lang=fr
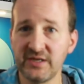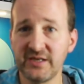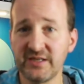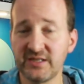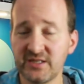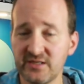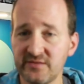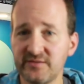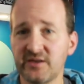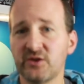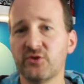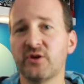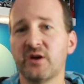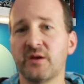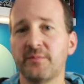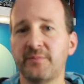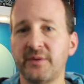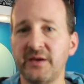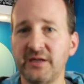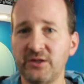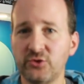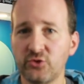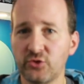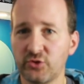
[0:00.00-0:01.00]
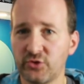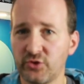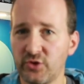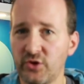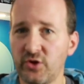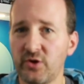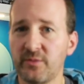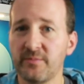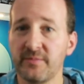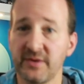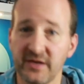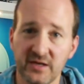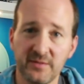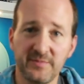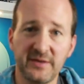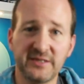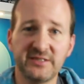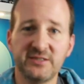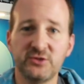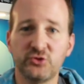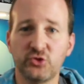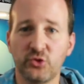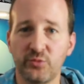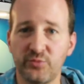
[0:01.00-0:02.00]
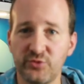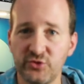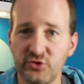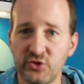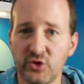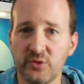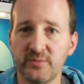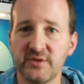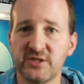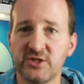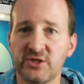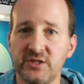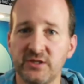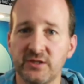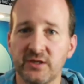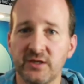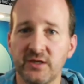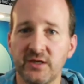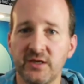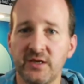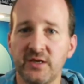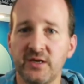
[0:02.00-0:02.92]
l'équivalent de l'API Docker, mais réparti sur plusieurs machines.